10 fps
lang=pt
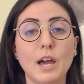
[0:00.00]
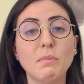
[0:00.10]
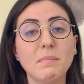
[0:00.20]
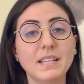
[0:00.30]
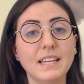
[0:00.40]
É
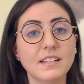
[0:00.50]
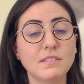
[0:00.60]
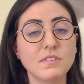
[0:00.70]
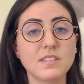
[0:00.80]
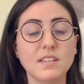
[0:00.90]
uma maneira
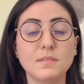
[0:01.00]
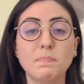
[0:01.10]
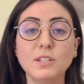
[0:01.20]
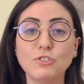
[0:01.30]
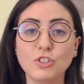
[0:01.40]
de você
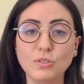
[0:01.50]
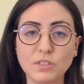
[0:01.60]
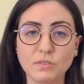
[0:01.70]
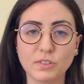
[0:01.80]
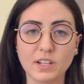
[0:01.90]
expandir o
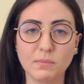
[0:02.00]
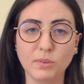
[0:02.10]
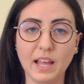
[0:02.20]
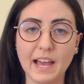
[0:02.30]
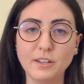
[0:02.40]
seu
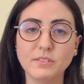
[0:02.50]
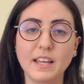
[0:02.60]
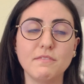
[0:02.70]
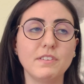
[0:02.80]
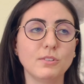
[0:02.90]
vocabulário,
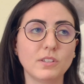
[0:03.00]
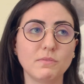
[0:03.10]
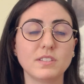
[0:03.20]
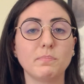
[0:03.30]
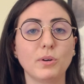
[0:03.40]
né, vendo que
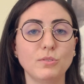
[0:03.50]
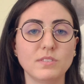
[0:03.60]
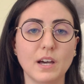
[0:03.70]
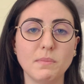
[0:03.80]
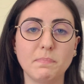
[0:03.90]
você pode
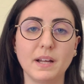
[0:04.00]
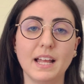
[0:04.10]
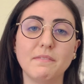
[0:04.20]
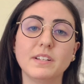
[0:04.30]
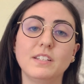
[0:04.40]
usar uma
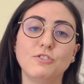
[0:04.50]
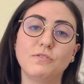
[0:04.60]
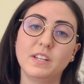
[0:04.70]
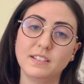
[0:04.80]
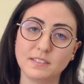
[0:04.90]
palavra de
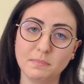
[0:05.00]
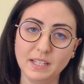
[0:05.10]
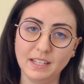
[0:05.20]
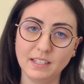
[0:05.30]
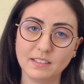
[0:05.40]
diferentes
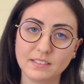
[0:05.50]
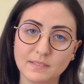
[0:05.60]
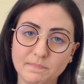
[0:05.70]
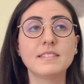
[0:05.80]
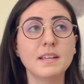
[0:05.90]

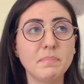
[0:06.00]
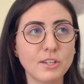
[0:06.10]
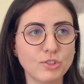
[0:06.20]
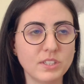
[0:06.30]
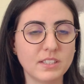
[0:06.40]
maneiras. Sempre
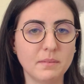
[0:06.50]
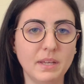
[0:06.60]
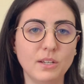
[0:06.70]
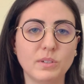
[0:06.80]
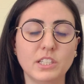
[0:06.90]
ajuda
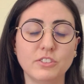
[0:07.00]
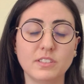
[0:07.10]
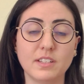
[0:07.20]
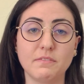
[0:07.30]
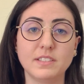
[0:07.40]
também, quando a gente
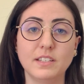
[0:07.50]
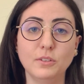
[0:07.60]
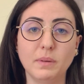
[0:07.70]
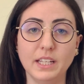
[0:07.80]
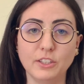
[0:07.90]
está fazendo
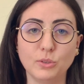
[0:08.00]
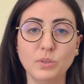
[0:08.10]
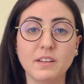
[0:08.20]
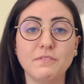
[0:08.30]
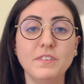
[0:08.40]
uma
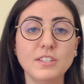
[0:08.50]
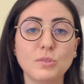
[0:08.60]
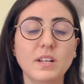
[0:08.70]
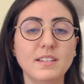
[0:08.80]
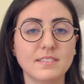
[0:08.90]
leitura,
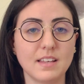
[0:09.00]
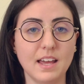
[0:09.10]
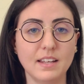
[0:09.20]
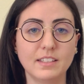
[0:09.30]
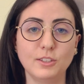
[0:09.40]

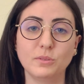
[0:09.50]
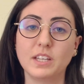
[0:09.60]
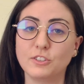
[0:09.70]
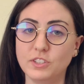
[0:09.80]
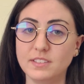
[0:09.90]
visualizar aquilo
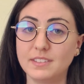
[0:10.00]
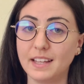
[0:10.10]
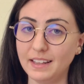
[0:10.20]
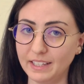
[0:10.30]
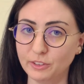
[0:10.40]
que a gente
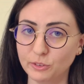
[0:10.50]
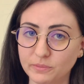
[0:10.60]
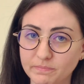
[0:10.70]
está lendo.